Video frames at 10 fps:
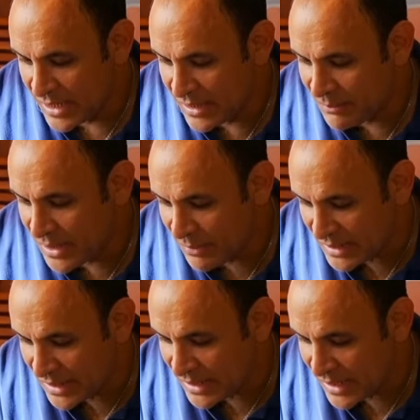
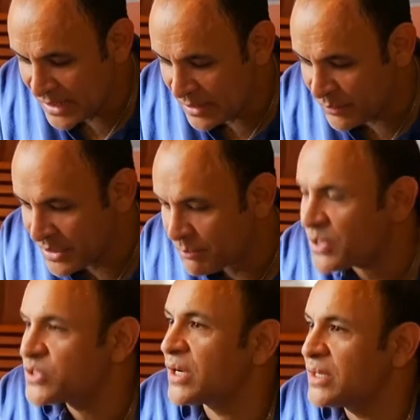المدخل كان لي with the
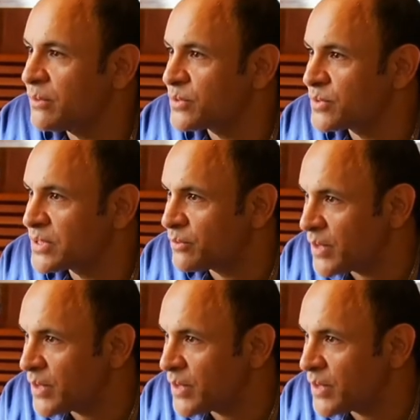bridge idea which...